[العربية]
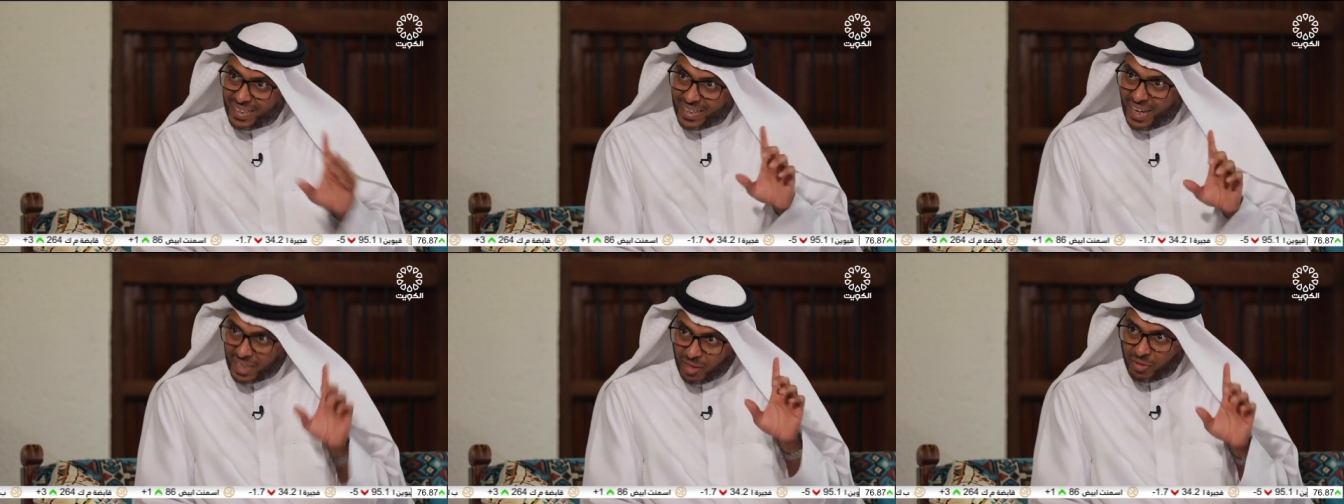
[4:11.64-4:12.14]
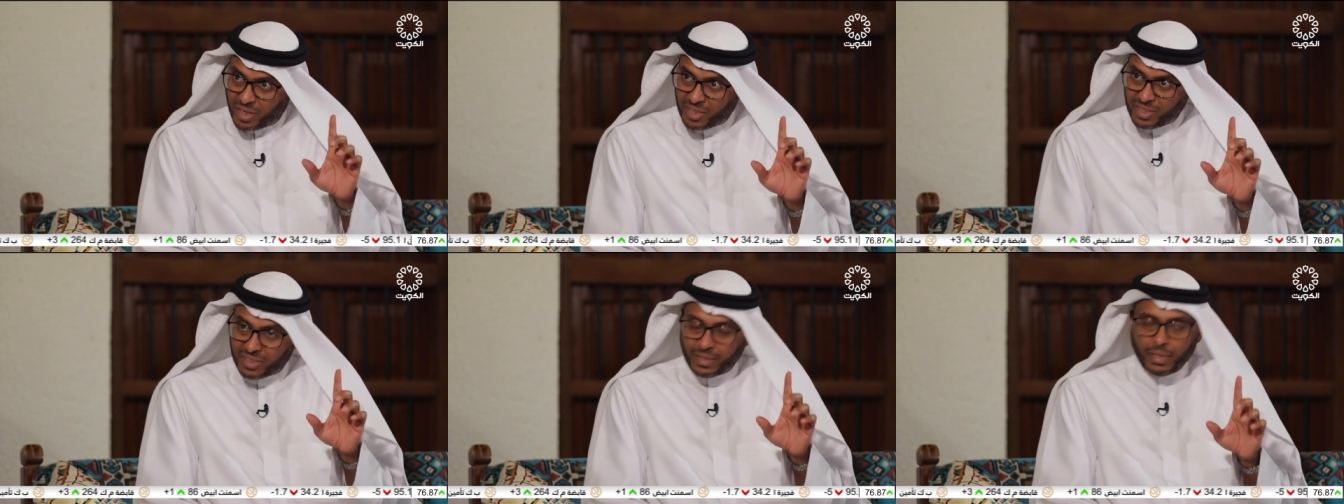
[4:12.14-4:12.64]
خالد
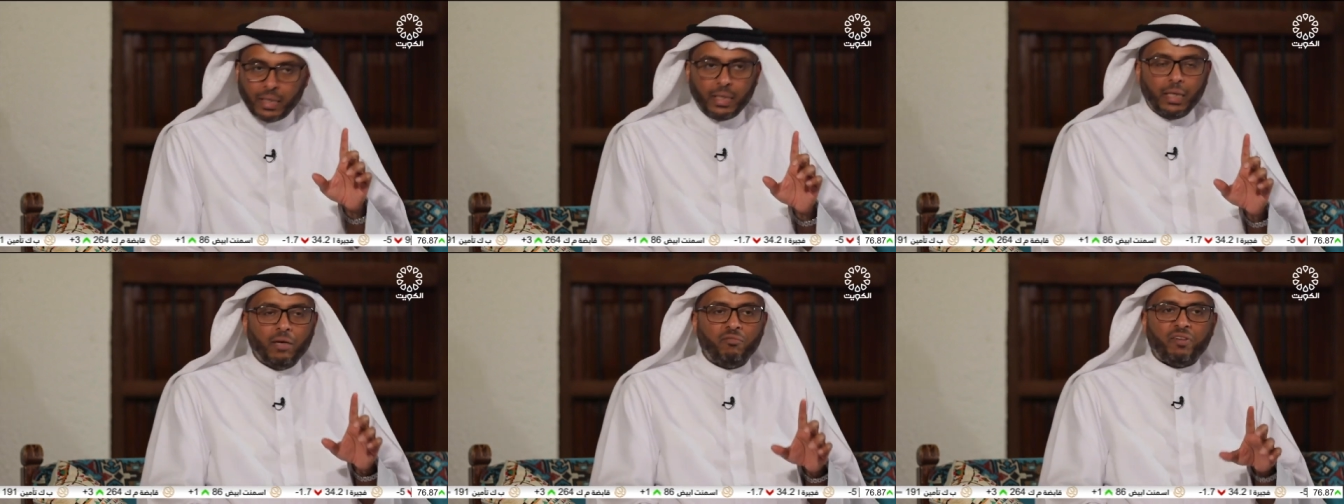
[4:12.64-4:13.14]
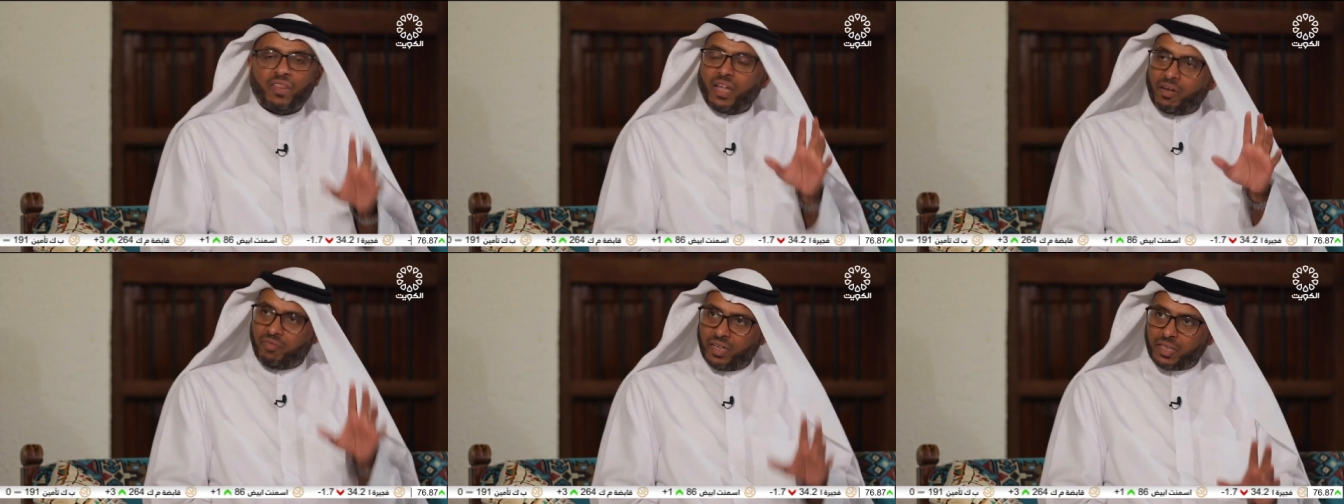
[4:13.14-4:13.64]
الفرج
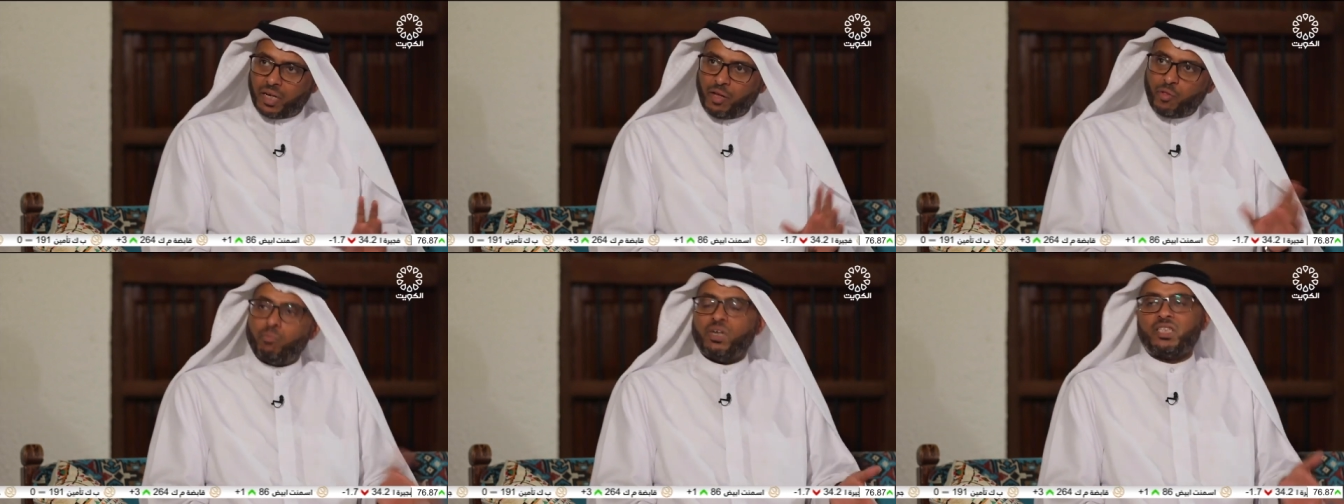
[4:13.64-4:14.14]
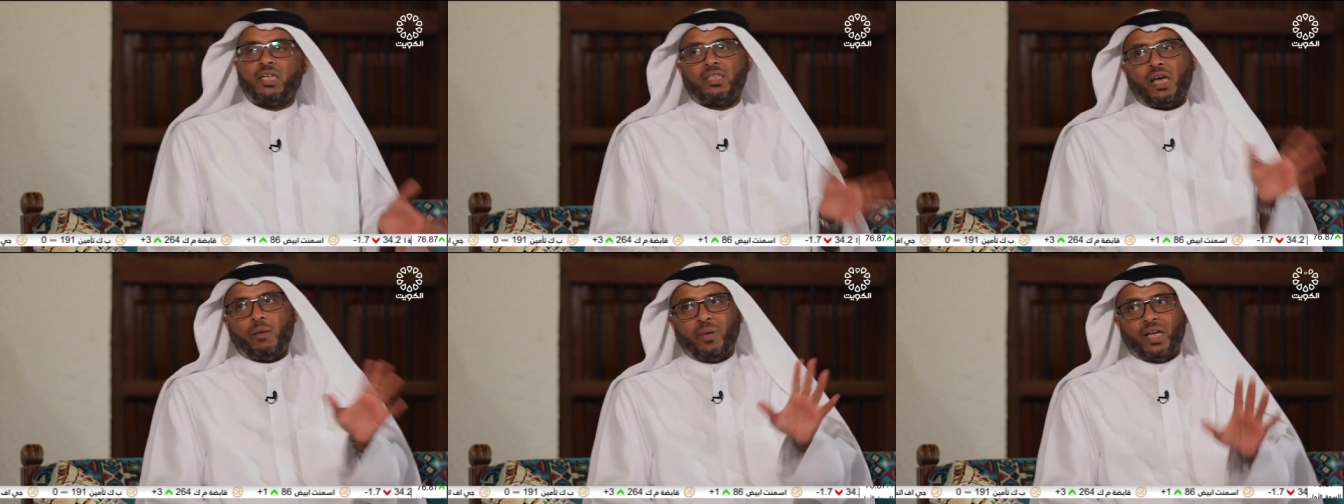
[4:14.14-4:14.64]
فظل فترة ثم
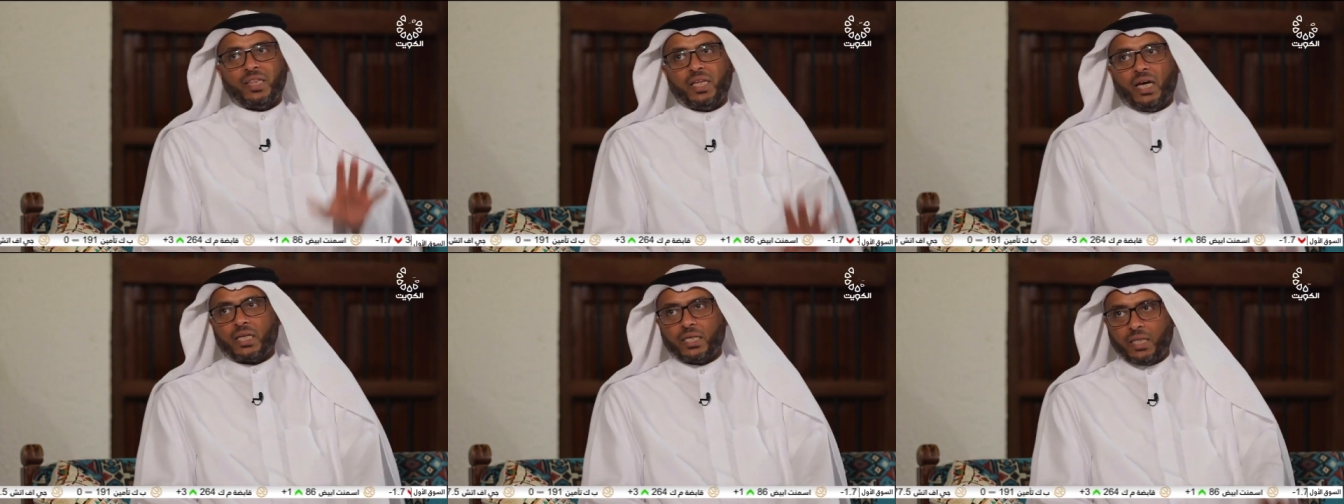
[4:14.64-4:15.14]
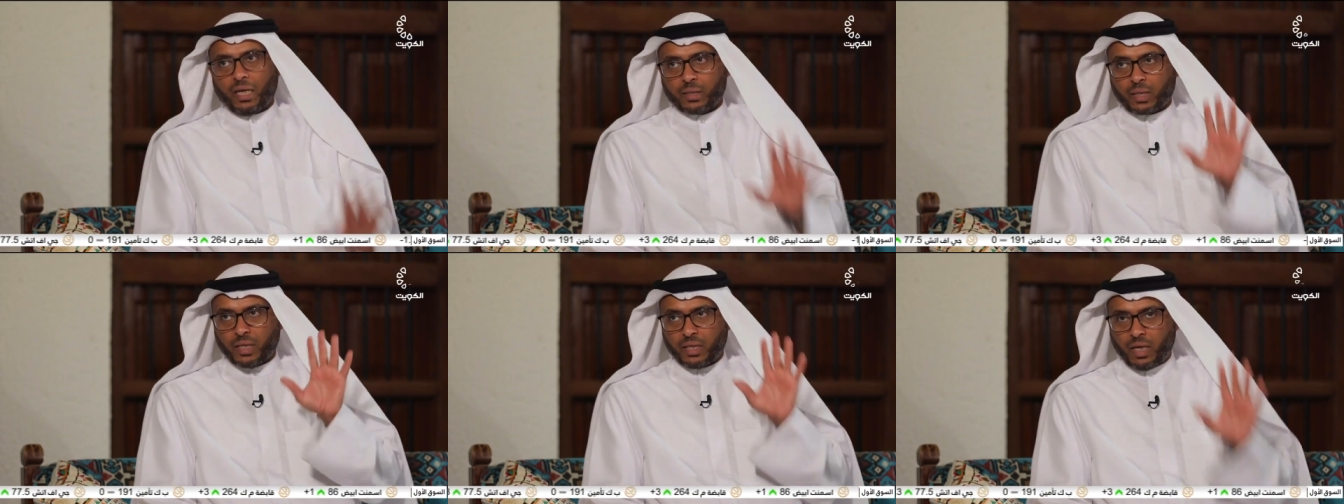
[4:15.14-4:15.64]
استطاع بعد ذلك أنه
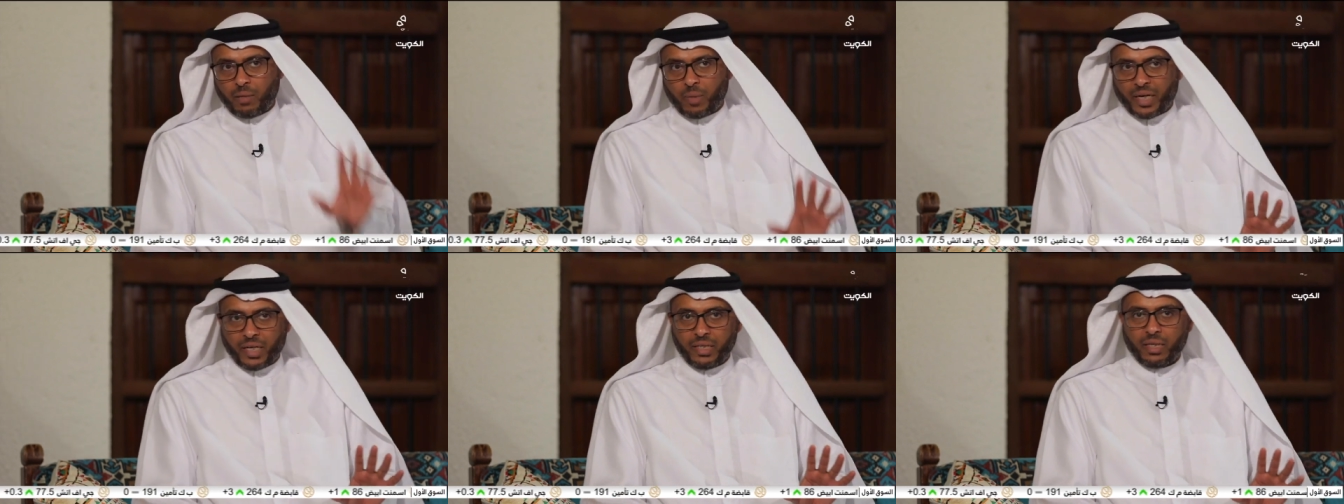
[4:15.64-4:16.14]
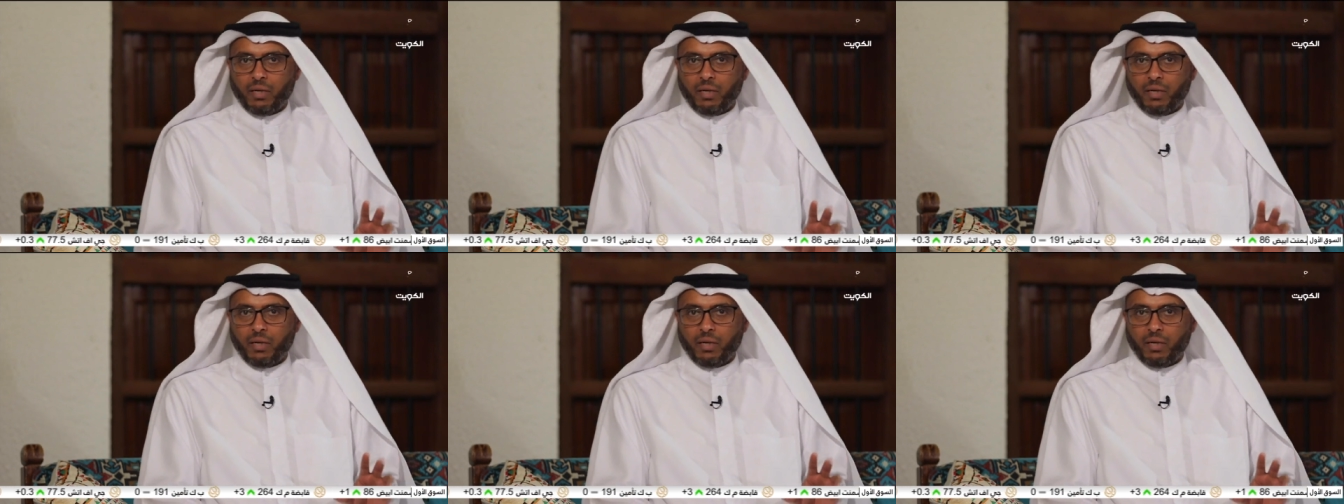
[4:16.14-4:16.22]
يدخل إلى البحرين